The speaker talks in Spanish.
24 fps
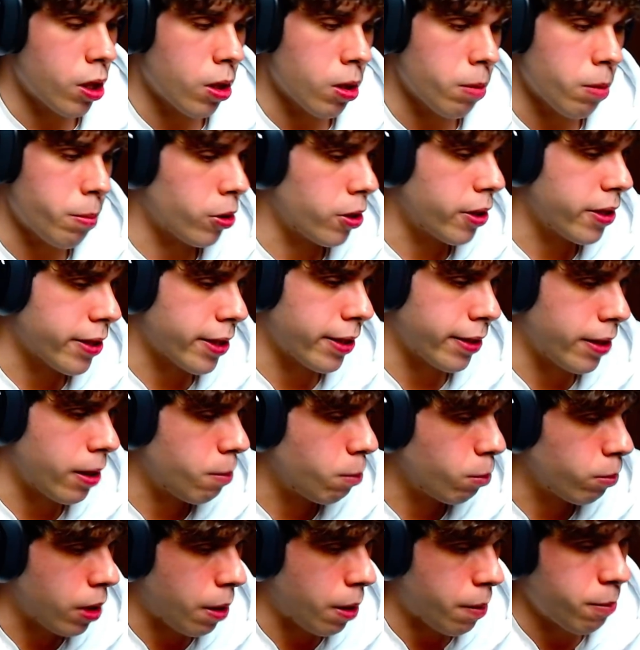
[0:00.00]
dinero, pero tienes que
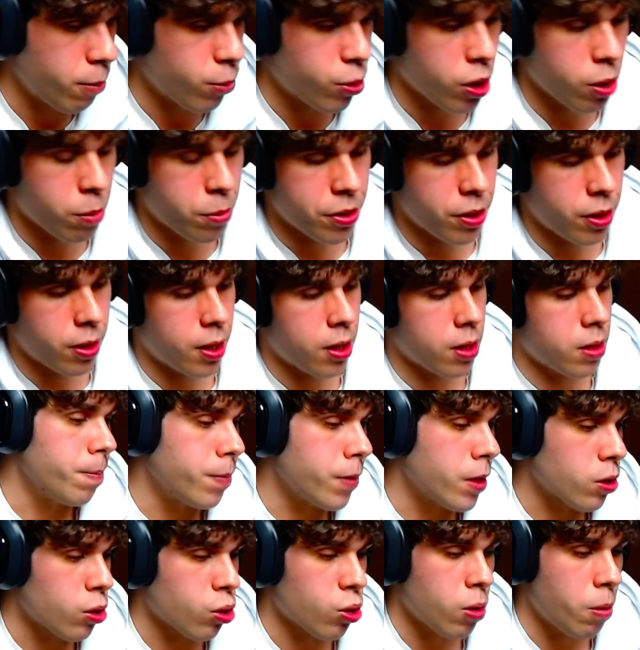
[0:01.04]
tener también muchas visitas.
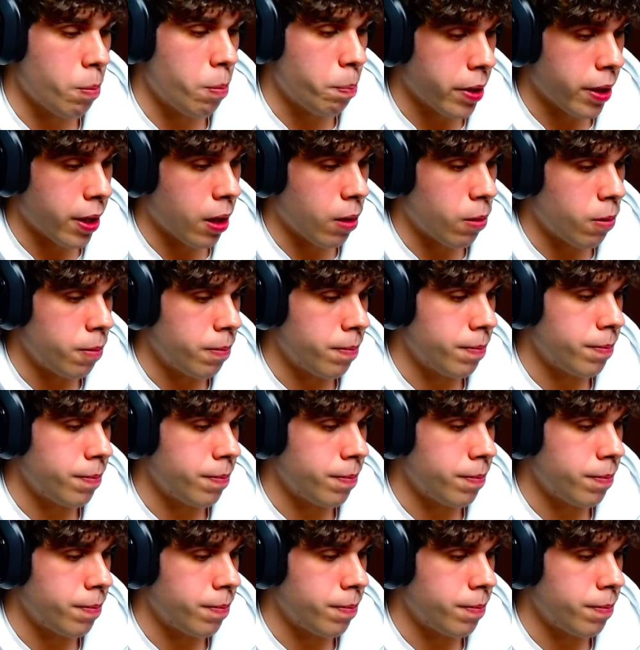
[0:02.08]
Y eso es complicado.